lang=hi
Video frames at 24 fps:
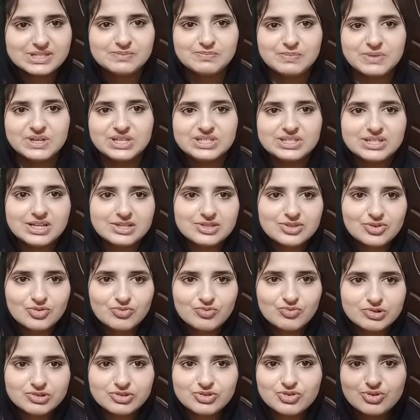मैं स्पेशल तो
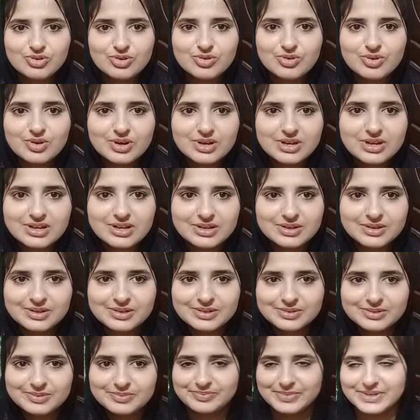वो जो
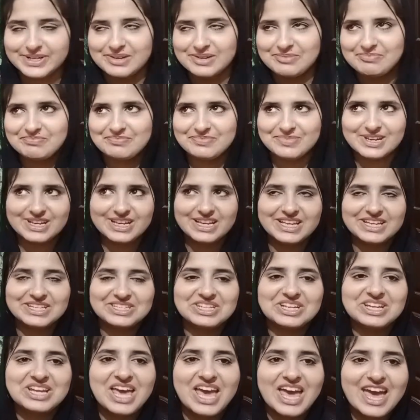मतलब
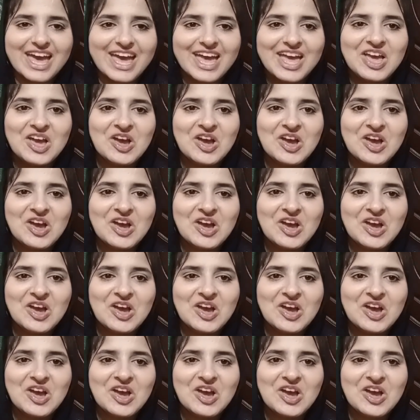रिलेशन है